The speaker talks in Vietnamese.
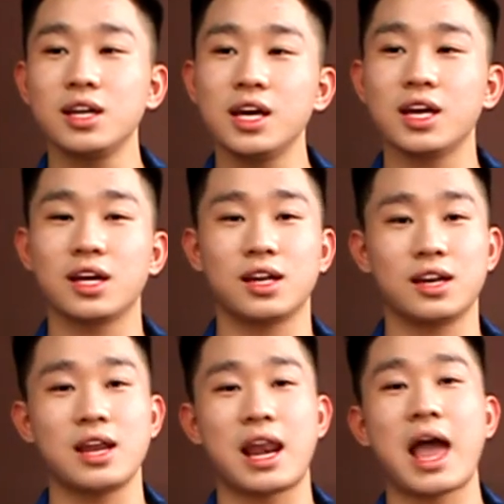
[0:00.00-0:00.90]
định
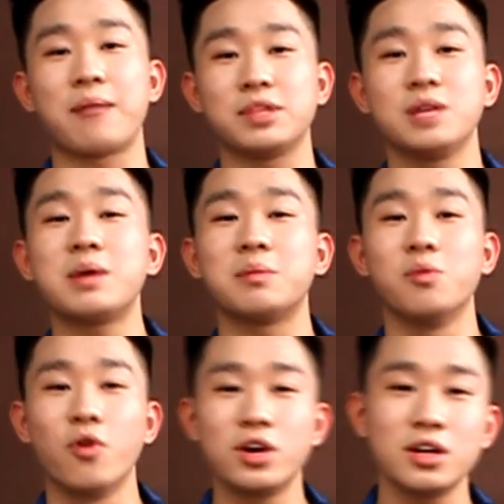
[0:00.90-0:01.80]
để làm thứ bạn
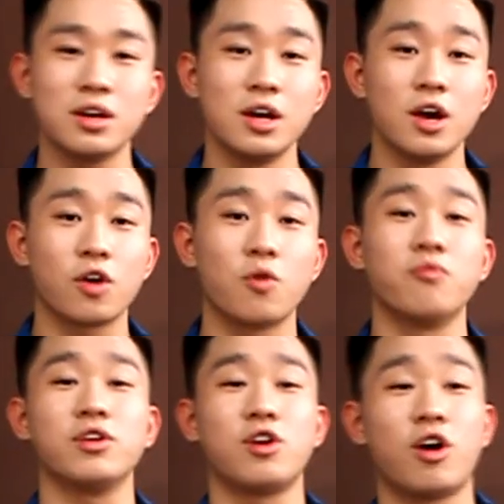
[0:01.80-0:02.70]
muốn, cùng
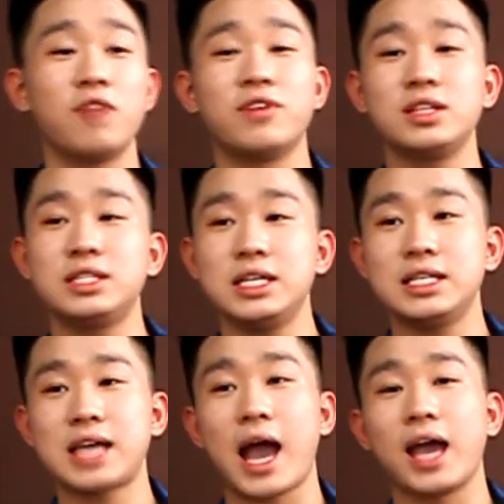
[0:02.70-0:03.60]
với đó là vẫn chi
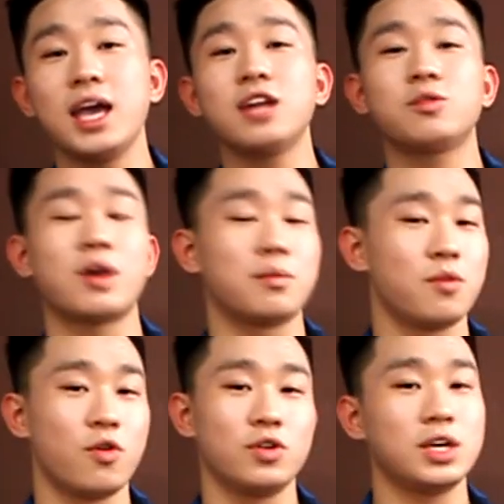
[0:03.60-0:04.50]
trả hết toàn
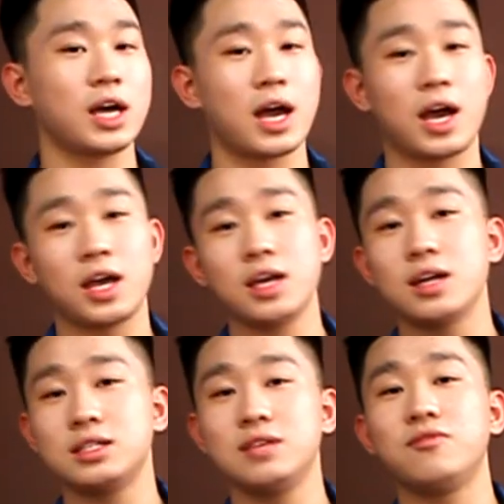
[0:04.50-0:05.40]
bộ những cái
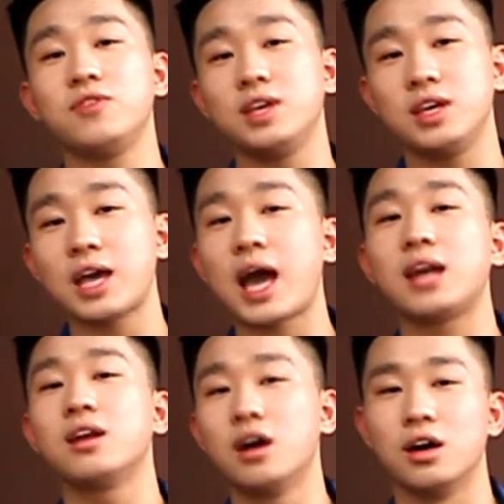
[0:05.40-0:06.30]
chi phí
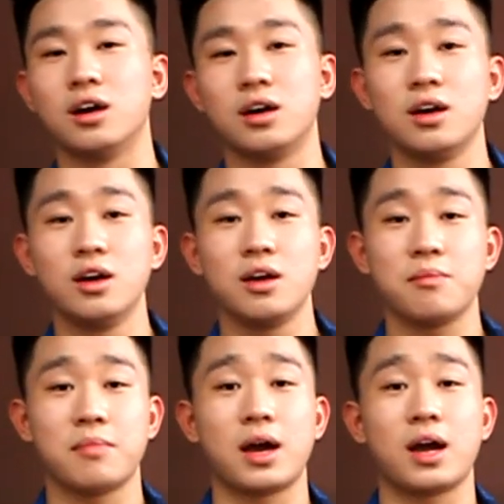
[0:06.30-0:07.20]
ăn ở
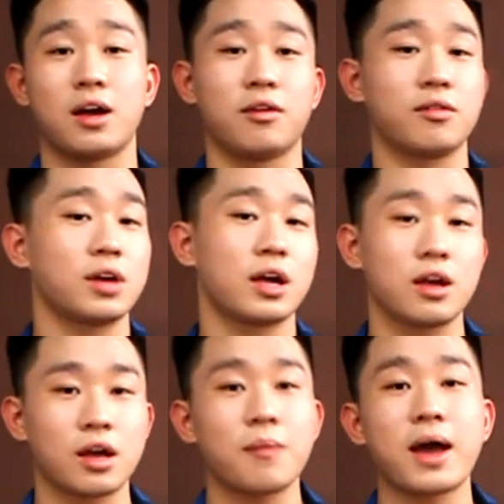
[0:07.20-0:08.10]
mà
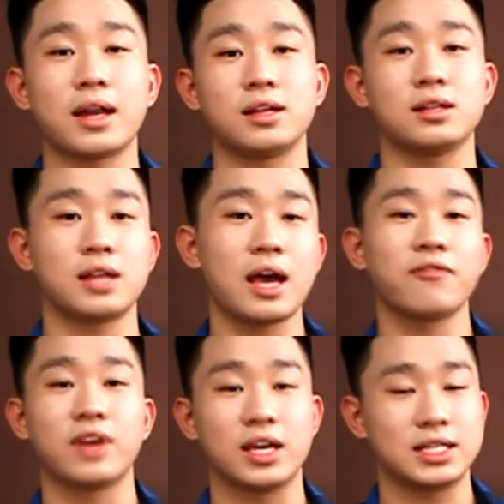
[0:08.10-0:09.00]
các bạn đang
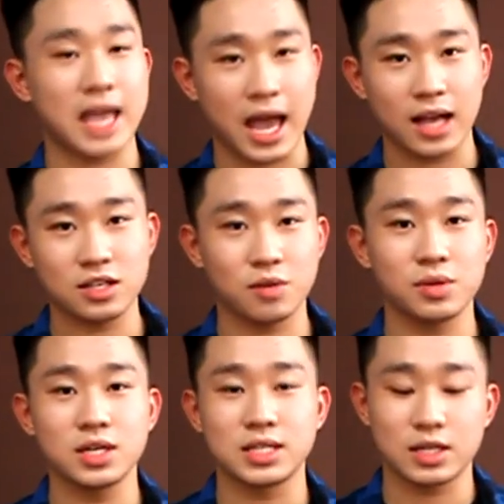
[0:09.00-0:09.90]
phải trả trong cái
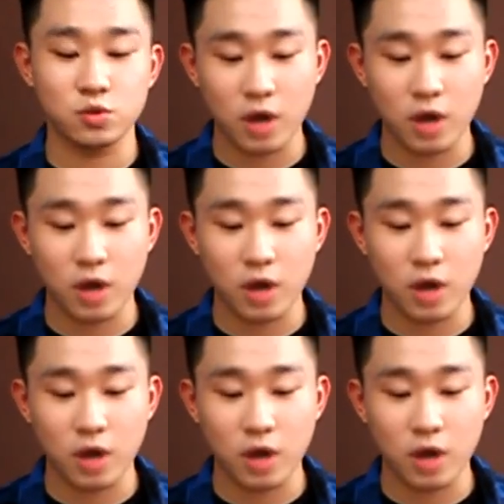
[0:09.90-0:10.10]
thời gian du